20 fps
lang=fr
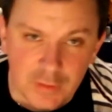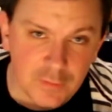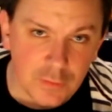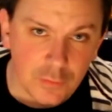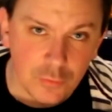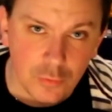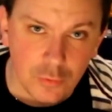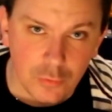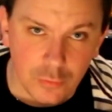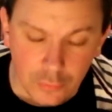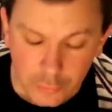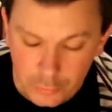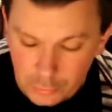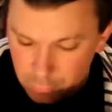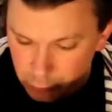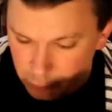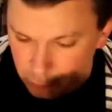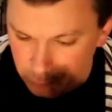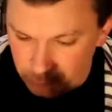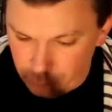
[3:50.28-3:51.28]
des
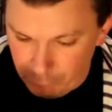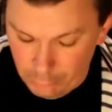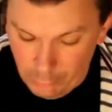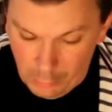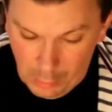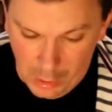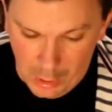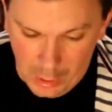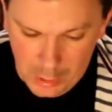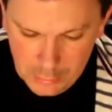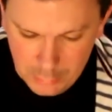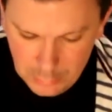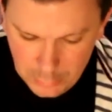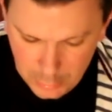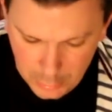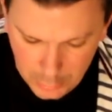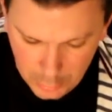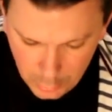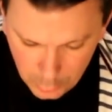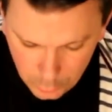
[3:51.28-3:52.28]
indulgences. Voilà.
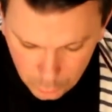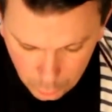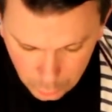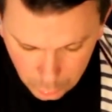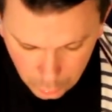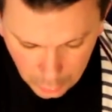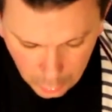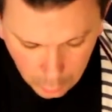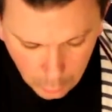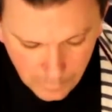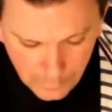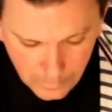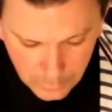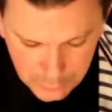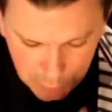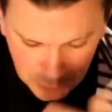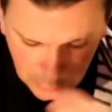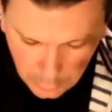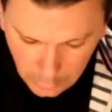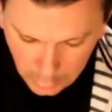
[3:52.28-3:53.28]
Donc ils
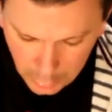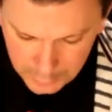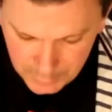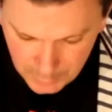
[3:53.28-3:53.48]
revendiquent leur